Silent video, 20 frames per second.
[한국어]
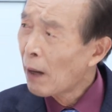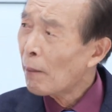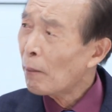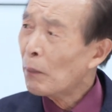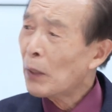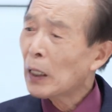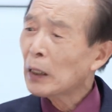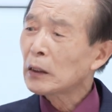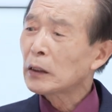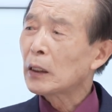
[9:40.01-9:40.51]

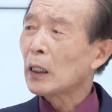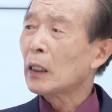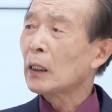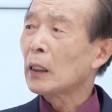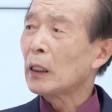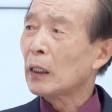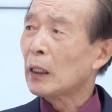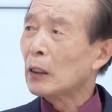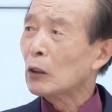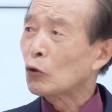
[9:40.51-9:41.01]

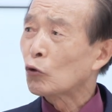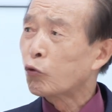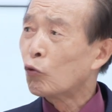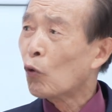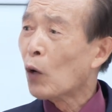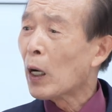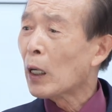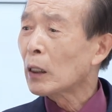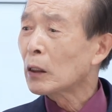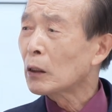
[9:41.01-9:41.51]
명색이
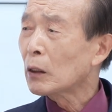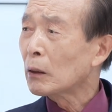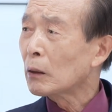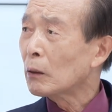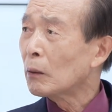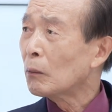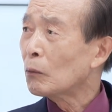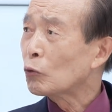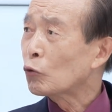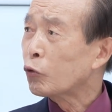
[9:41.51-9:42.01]
중앙
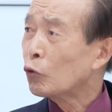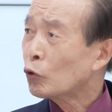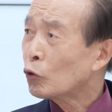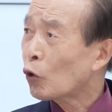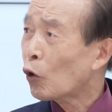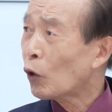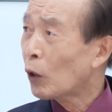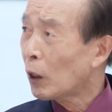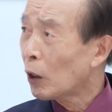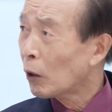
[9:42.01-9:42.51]

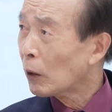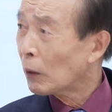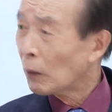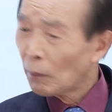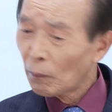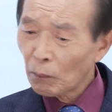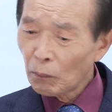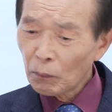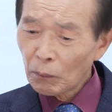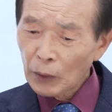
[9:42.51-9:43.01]
중요 언론
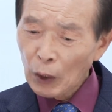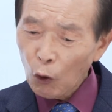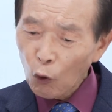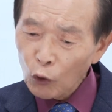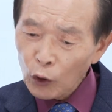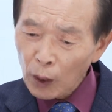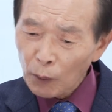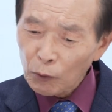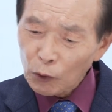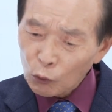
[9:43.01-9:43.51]
내가
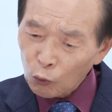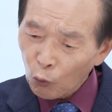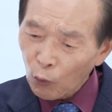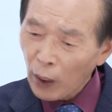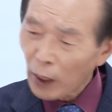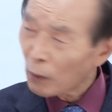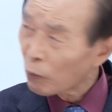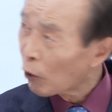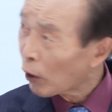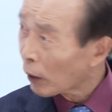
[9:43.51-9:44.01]
오다 보니
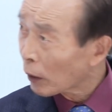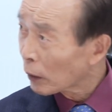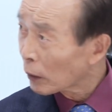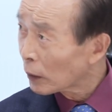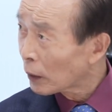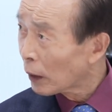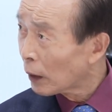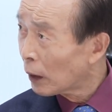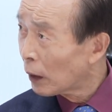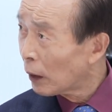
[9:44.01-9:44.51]
동아일보가
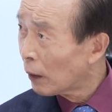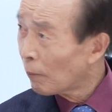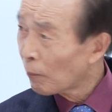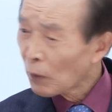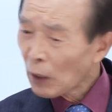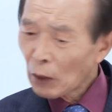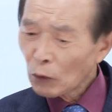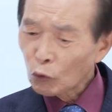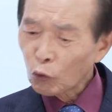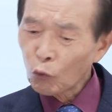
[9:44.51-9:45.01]
그렇대. 예,
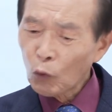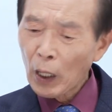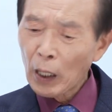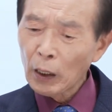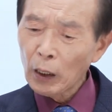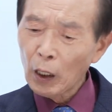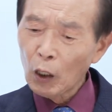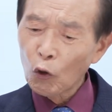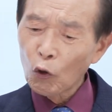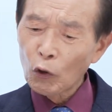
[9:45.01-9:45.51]
예. 중앙
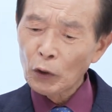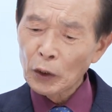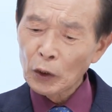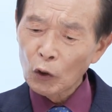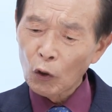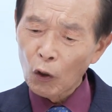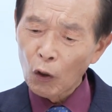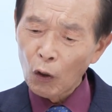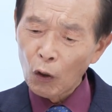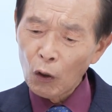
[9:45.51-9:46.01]

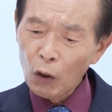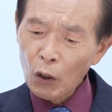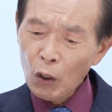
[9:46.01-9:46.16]
언론이요.